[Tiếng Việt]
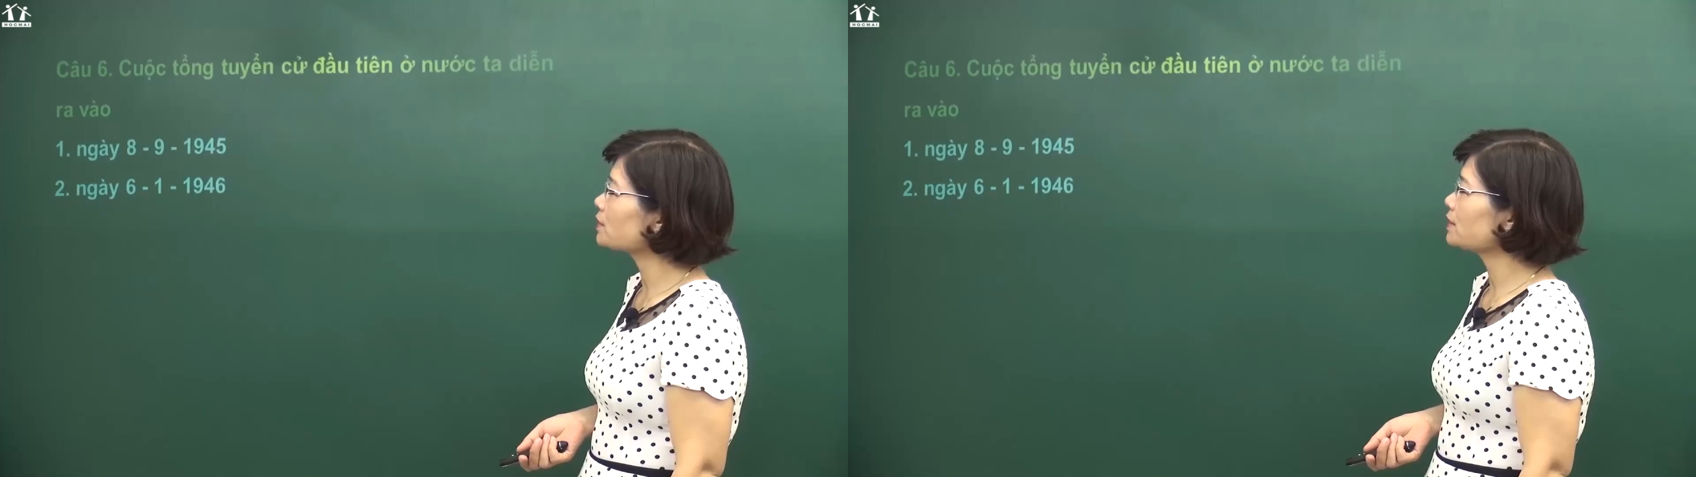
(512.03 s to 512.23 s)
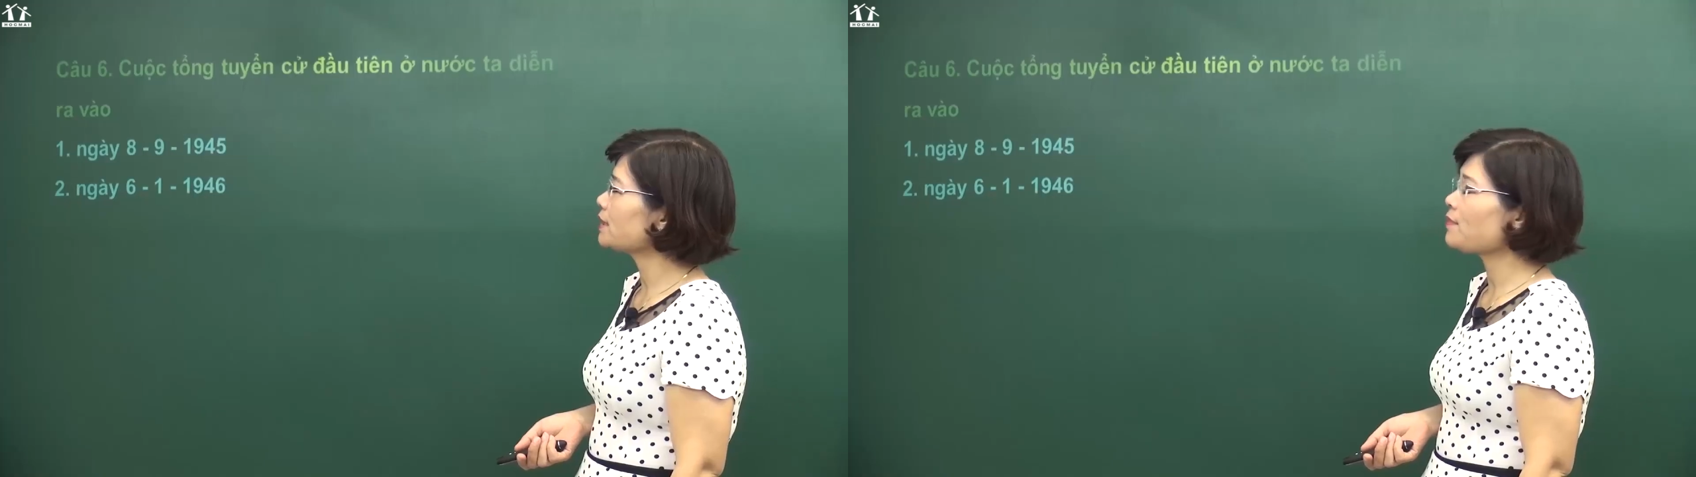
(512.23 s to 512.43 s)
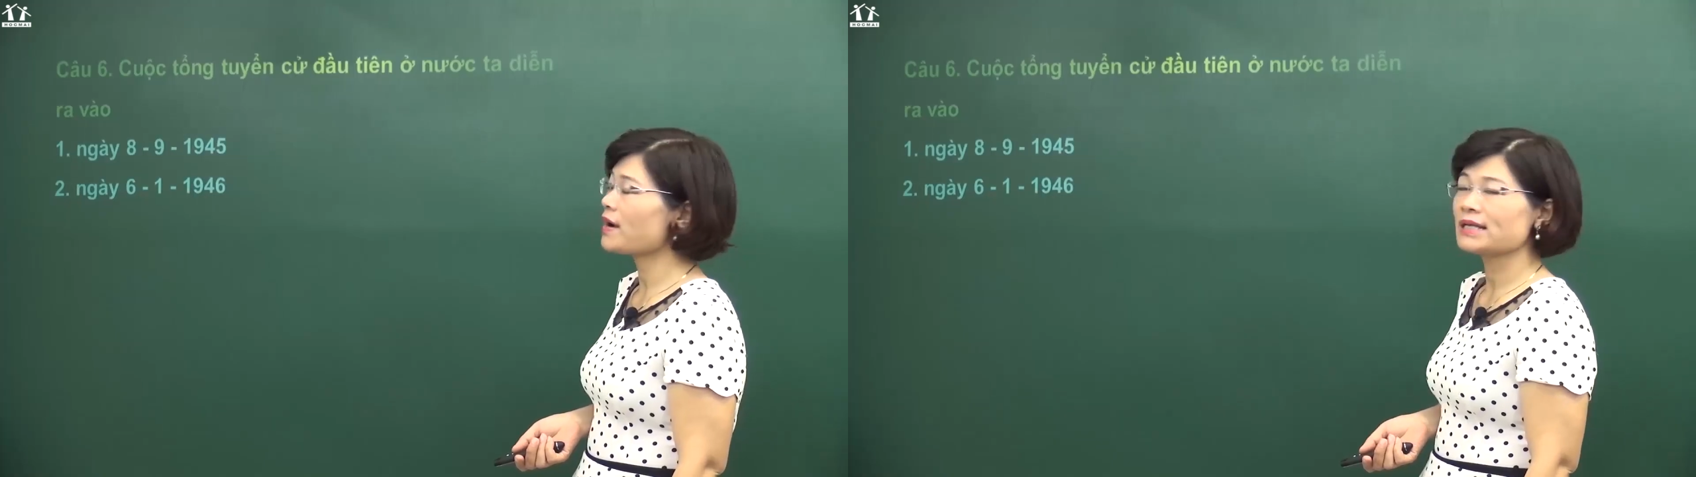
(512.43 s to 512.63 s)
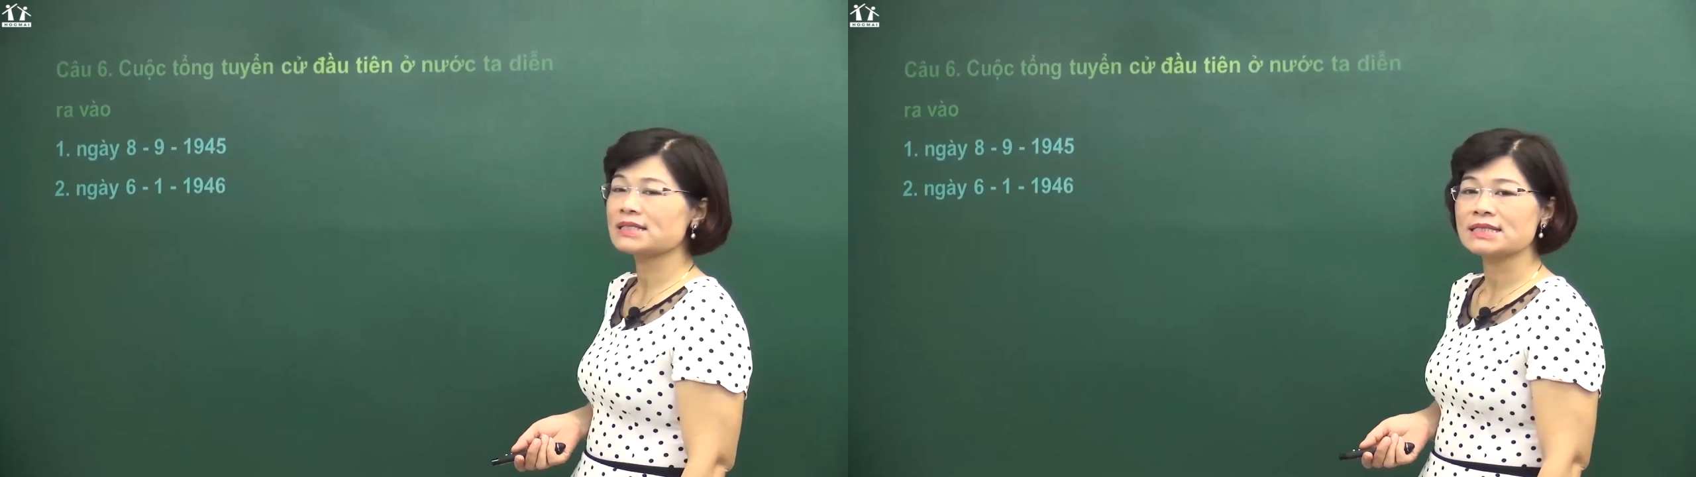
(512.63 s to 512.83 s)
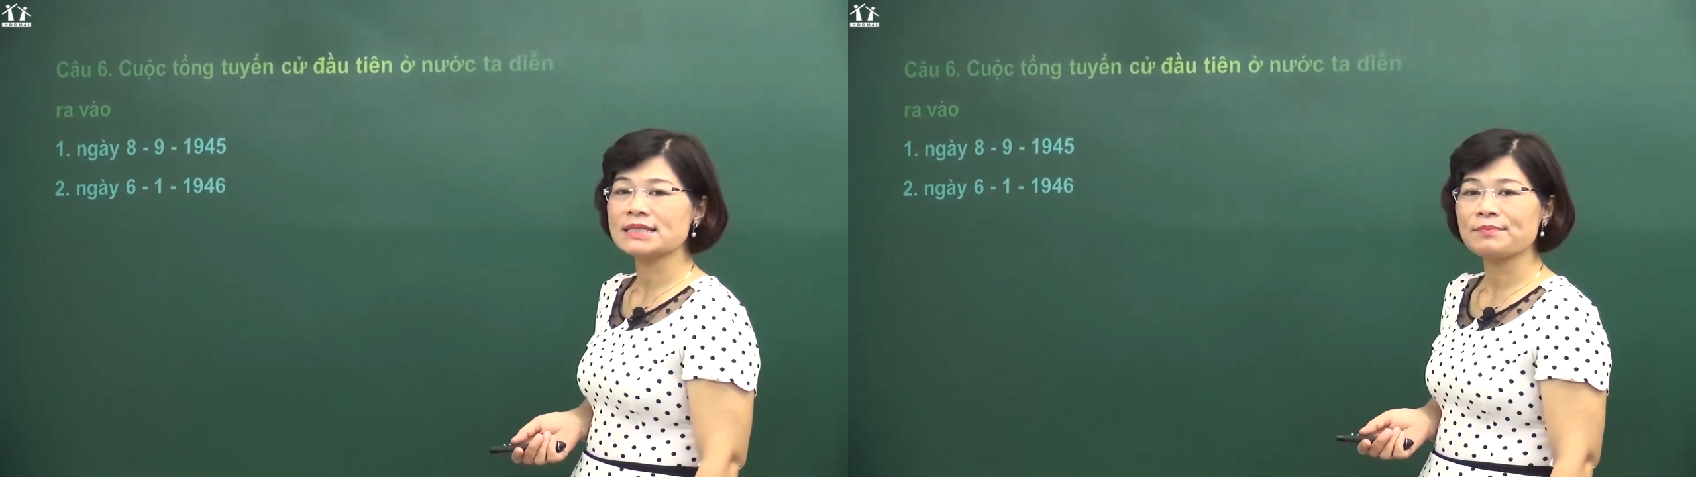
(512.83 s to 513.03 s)
năm
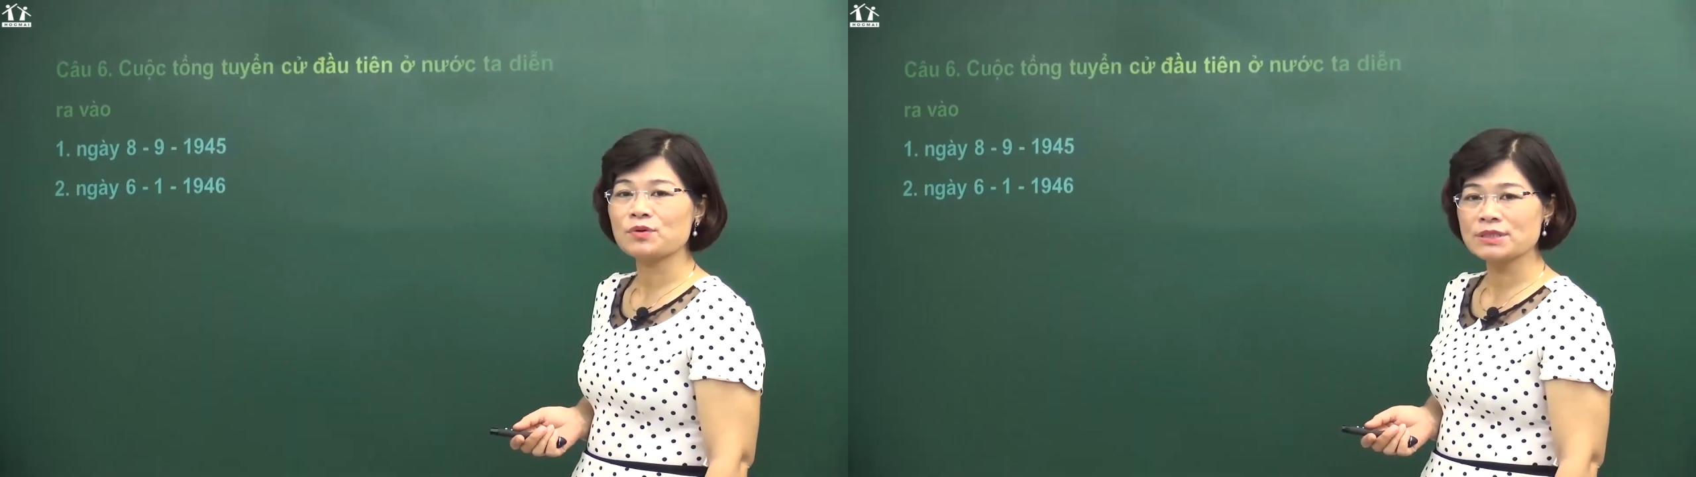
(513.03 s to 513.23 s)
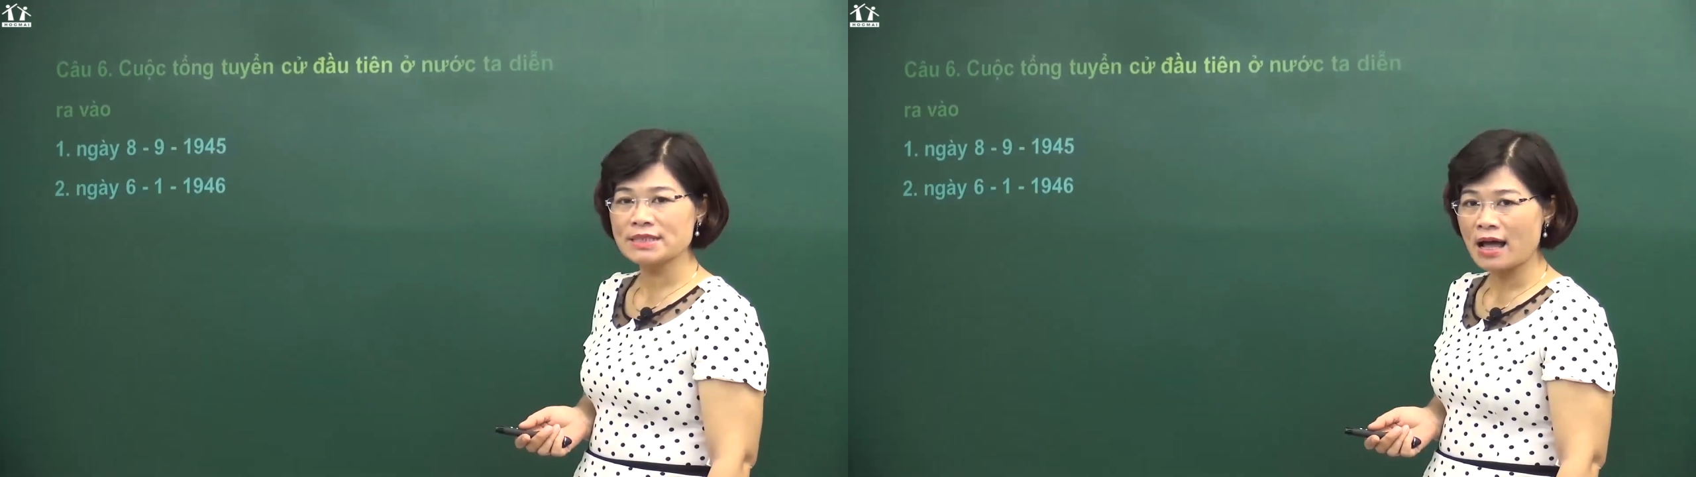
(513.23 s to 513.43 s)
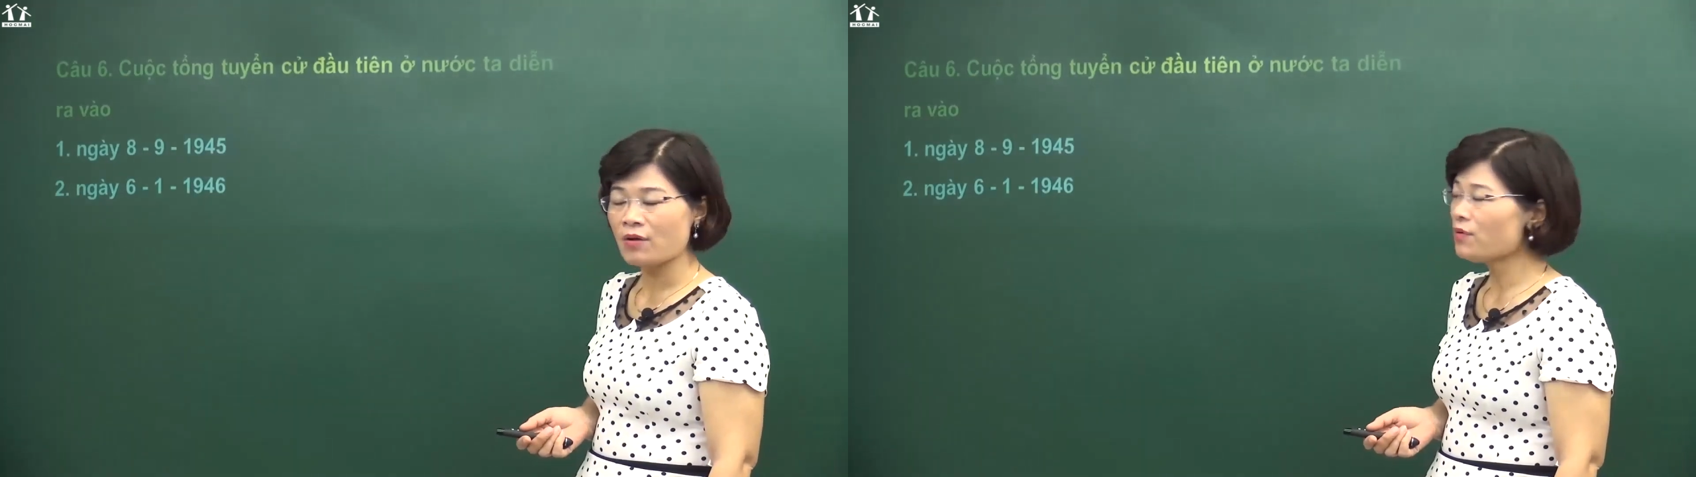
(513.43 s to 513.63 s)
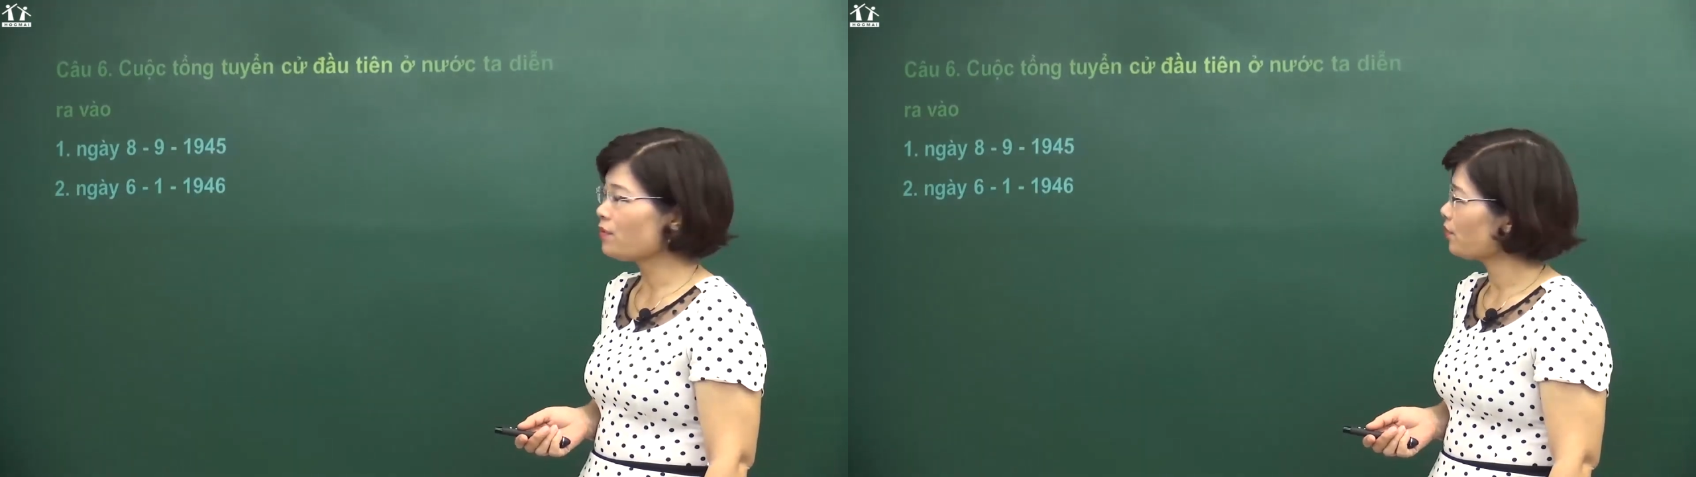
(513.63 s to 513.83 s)
1946.